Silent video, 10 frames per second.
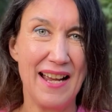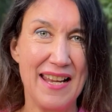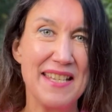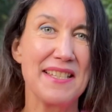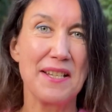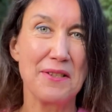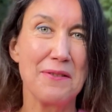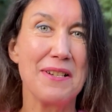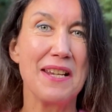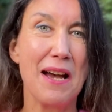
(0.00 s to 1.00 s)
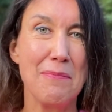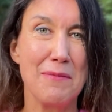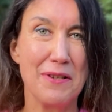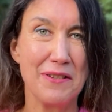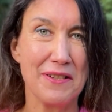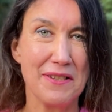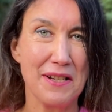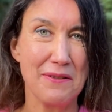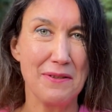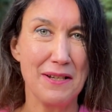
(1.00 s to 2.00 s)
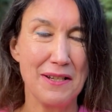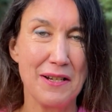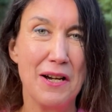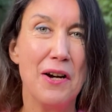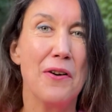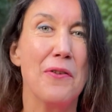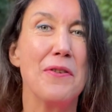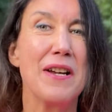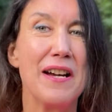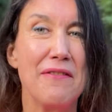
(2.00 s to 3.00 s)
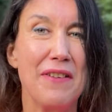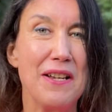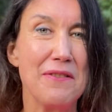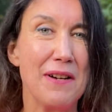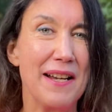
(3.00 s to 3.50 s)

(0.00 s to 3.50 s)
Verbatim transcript: Eins, das du nicht haben möchtest, natürlich. Oder wenn du